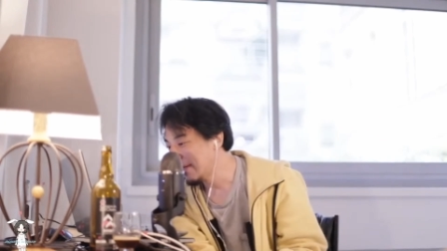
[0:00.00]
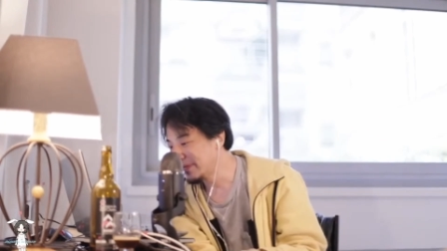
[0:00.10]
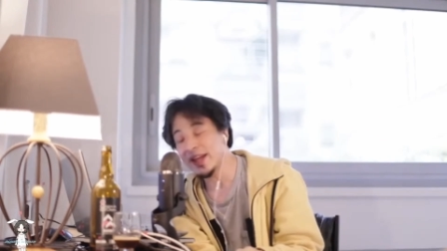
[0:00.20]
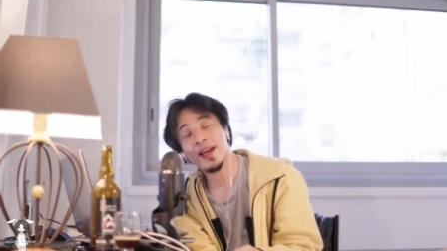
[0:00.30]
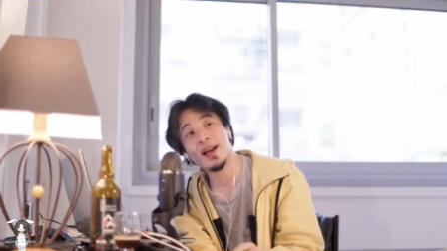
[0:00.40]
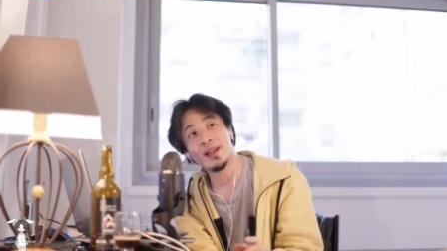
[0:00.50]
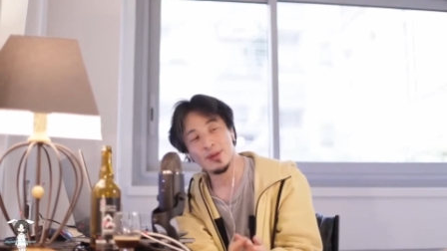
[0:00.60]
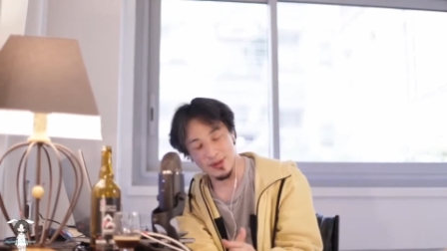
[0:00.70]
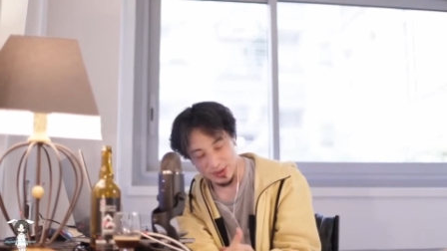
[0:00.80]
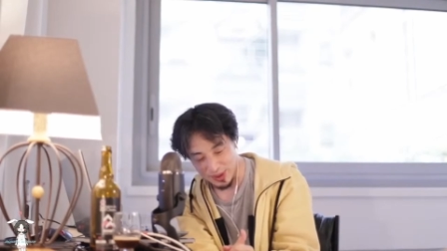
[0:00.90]
で、あ
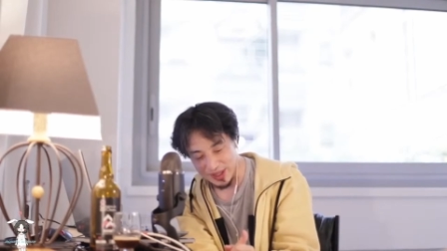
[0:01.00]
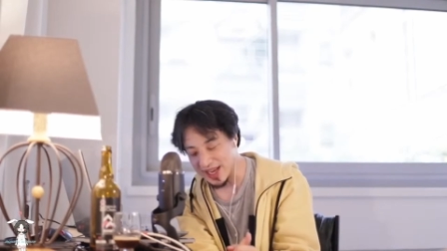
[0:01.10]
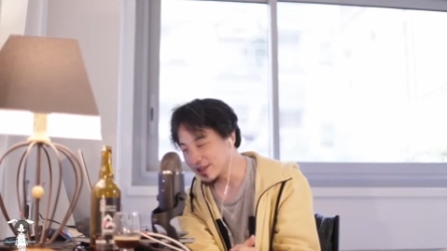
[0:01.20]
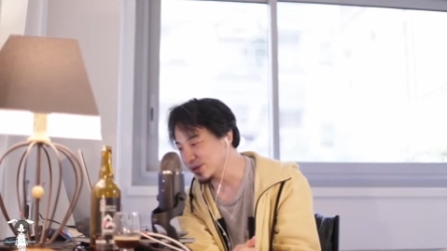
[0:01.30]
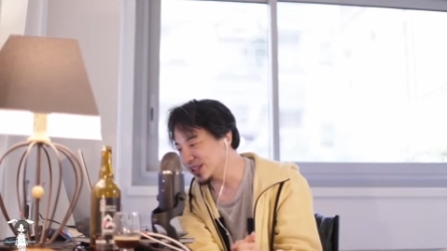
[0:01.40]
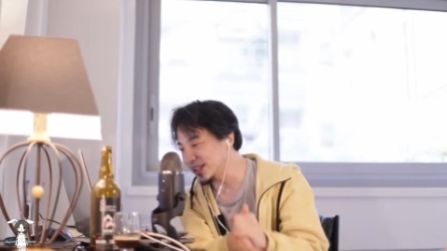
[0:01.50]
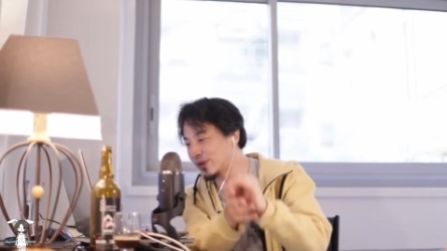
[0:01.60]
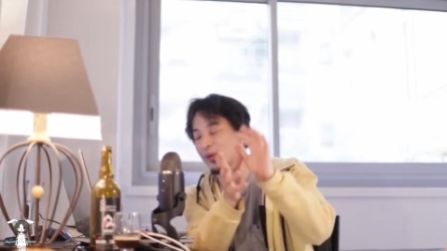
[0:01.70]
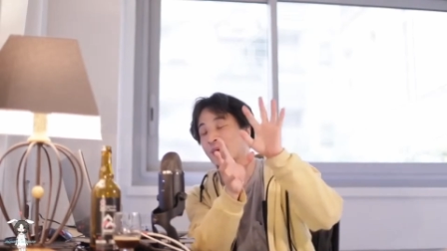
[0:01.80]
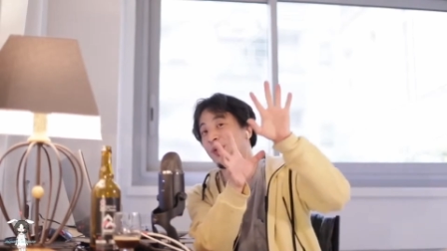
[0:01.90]
の、それなりのいい
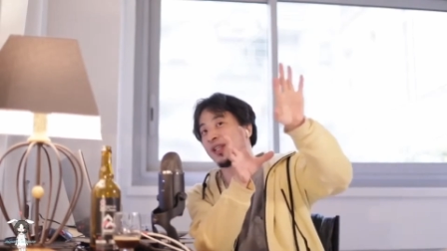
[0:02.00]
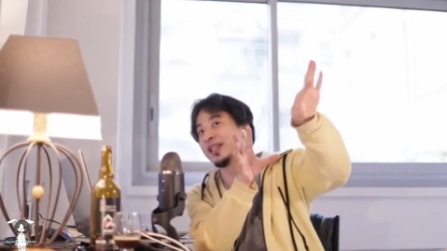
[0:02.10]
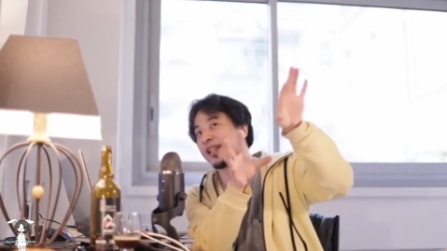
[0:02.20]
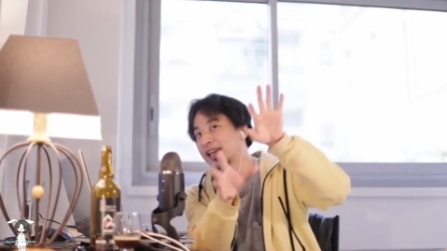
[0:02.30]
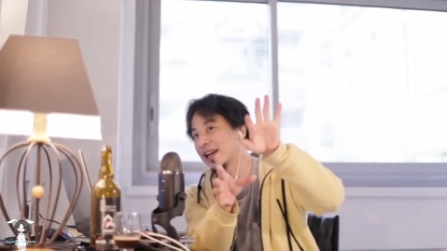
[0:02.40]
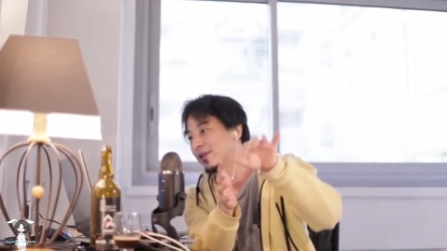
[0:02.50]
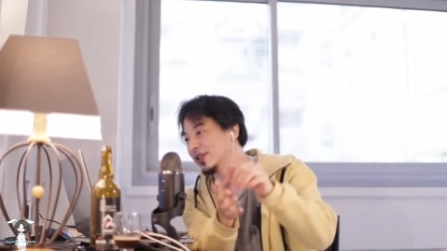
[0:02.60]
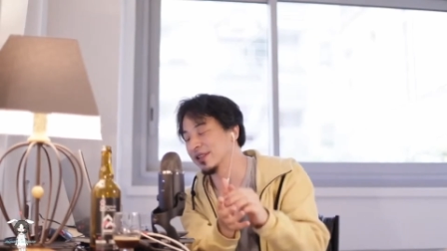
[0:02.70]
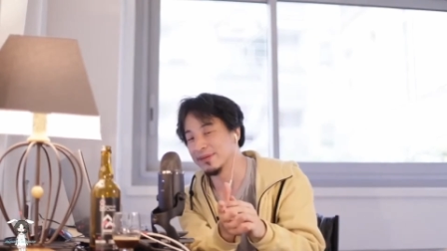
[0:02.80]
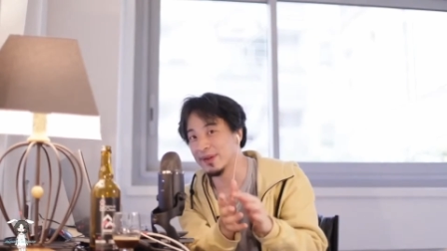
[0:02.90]
高校、いい大学
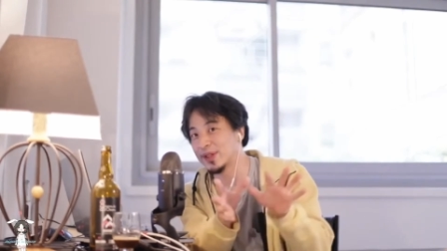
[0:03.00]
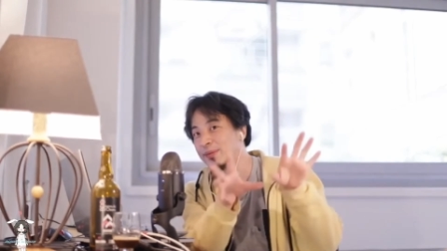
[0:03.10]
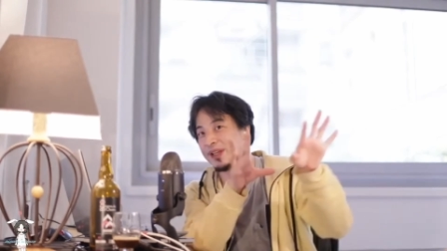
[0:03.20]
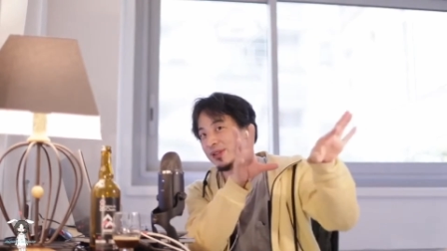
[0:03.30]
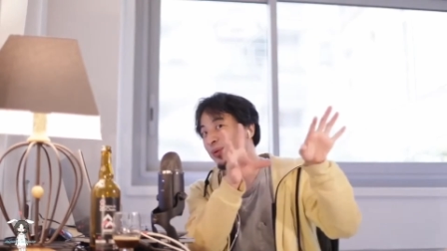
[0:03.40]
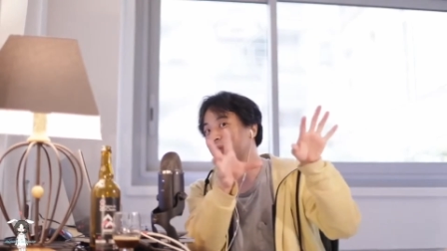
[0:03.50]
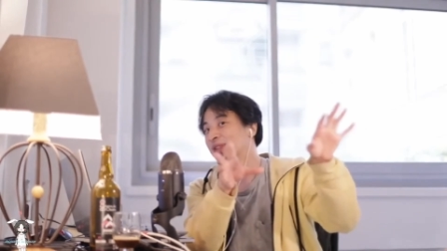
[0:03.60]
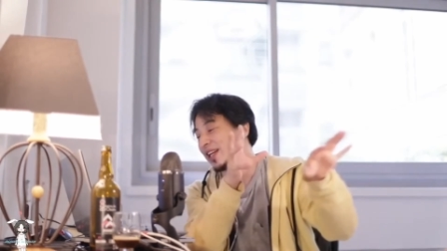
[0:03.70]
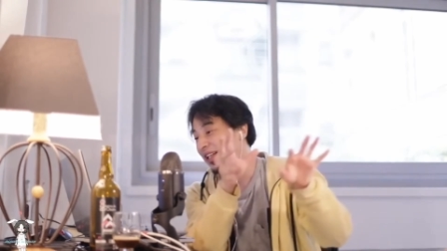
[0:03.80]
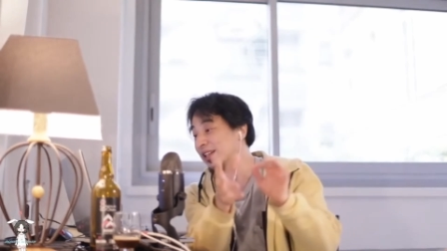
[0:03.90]
に、まあ、例えば同級
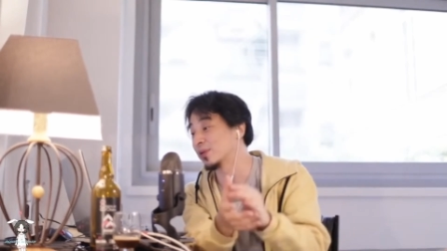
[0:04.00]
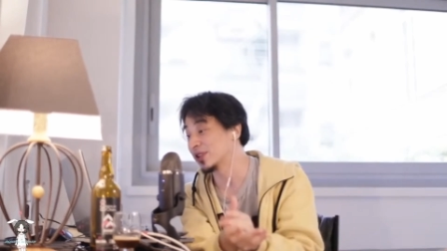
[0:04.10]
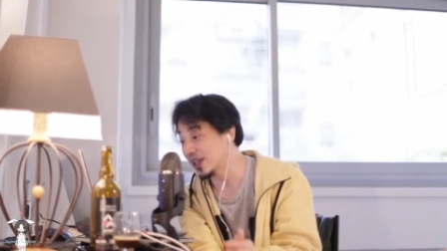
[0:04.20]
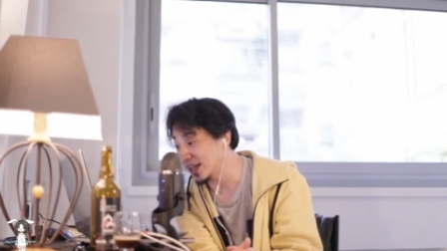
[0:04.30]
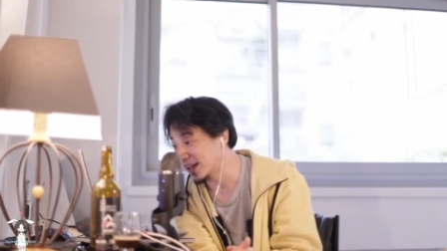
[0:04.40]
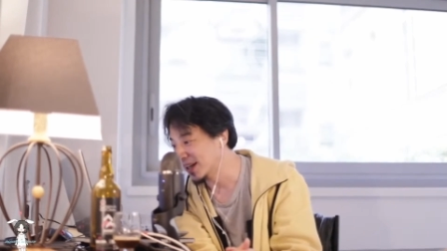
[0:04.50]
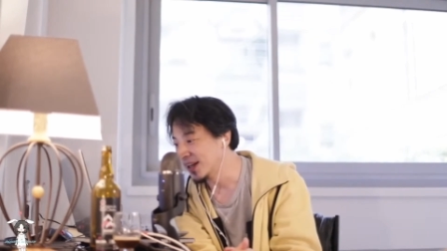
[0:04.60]
生がいたとして、